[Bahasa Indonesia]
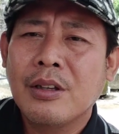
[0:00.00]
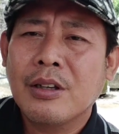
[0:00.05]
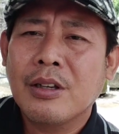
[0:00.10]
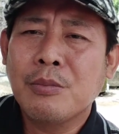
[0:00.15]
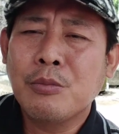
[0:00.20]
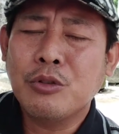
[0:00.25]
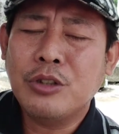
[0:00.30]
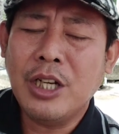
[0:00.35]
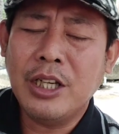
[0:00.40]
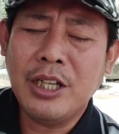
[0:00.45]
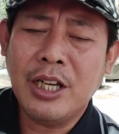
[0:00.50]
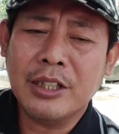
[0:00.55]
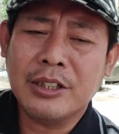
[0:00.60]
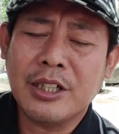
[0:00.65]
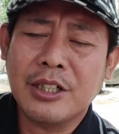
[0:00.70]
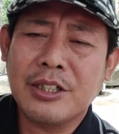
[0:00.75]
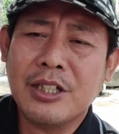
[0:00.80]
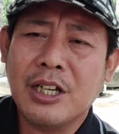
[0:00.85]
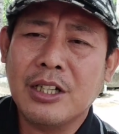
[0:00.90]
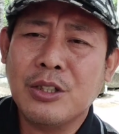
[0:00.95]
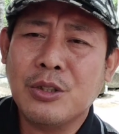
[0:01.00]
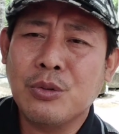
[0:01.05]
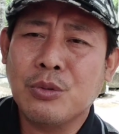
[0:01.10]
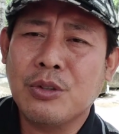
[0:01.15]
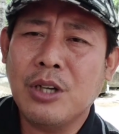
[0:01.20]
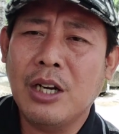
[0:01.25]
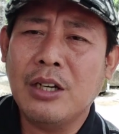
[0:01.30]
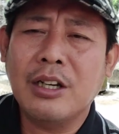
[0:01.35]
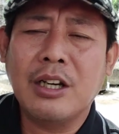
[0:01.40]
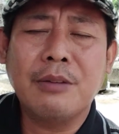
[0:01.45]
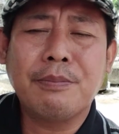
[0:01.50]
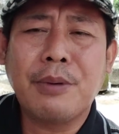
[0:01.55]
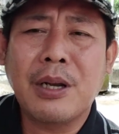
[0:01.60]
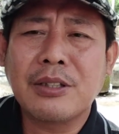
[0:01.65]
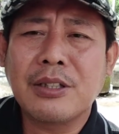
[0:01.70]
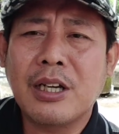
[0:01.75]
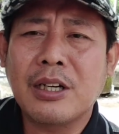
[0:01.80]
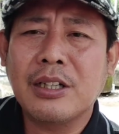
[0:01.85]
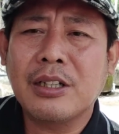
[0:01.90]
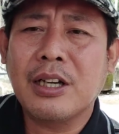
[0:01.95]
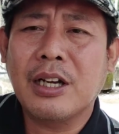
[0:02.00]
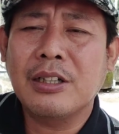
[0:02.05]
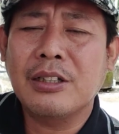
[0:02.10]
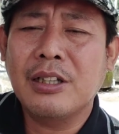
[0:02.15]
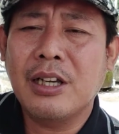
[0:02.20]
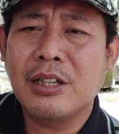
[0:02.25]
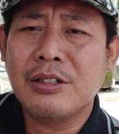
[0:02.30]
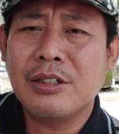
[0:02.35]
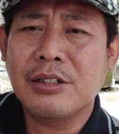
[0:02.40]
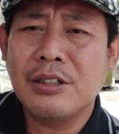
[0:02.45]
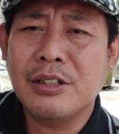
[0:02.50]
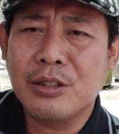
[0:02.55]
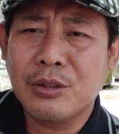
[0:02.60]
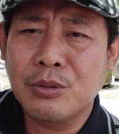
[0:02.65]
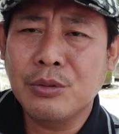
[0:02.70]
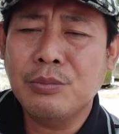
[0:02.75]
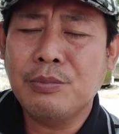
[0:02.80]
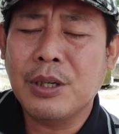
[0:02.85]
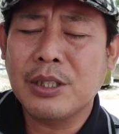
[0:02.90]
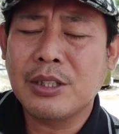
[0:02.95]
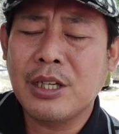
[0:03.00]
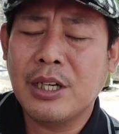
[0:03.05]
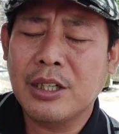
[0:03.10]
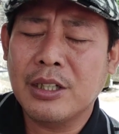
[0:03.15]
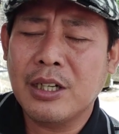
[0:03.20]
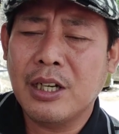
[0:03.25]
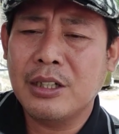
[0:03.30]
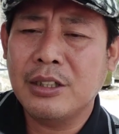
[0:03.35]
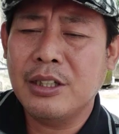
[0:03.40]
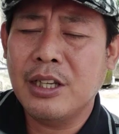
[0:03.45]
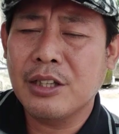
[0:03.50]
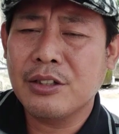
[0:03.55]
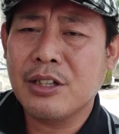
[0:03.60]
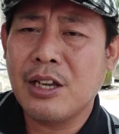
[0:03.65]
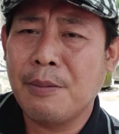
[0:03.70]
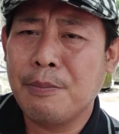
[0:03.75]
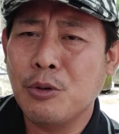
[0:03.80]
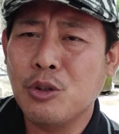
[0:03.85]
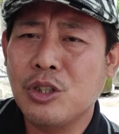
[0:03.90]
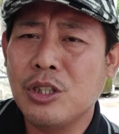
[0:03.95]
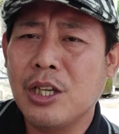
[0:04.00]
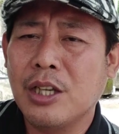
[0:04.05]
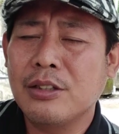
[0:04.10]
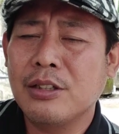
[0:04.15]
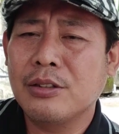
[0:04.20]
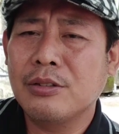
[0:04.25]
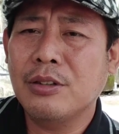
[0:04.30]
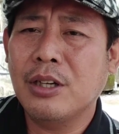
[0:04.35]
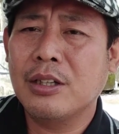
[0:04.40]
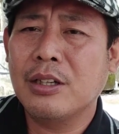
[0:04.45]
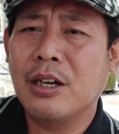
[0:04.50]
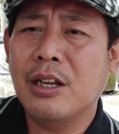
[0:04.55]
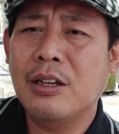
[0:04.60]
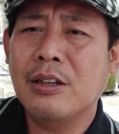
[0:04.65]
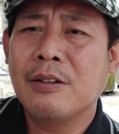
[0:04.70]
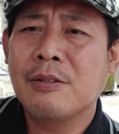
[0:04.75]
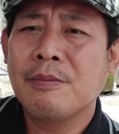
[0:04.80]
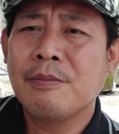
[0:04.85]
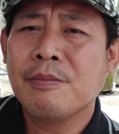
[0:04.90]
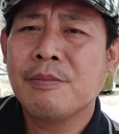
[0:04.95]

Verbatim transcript: Kemudian yang terjadi juga dari pasar ikan hias itu, pasar ikan hias gabus hias itu adalah